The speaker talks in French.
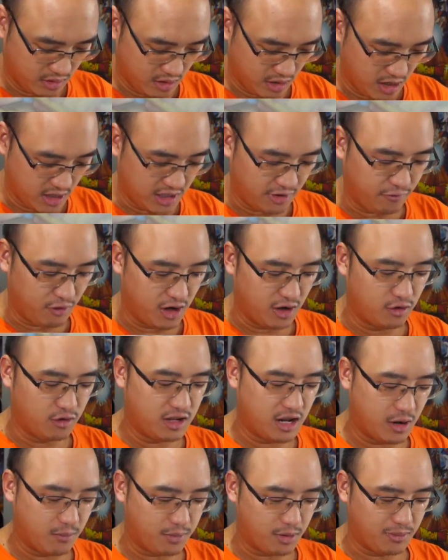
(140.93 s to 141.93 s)
Ah, des fois,
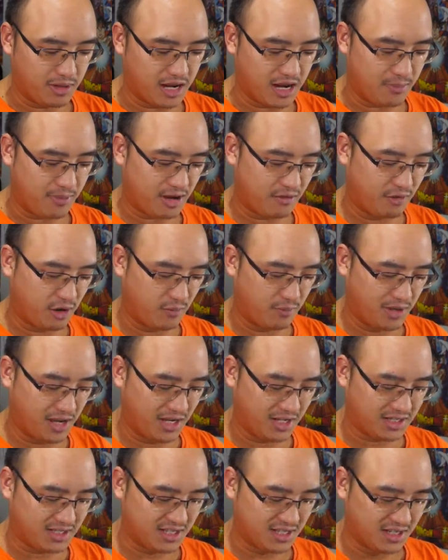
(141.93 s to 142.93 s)
Lugia en premier après
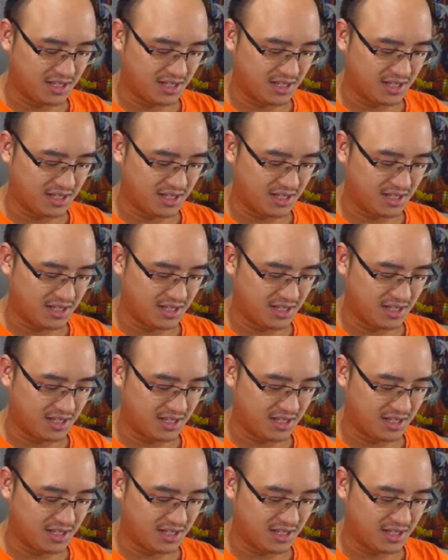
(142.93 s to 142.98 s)
Vampix?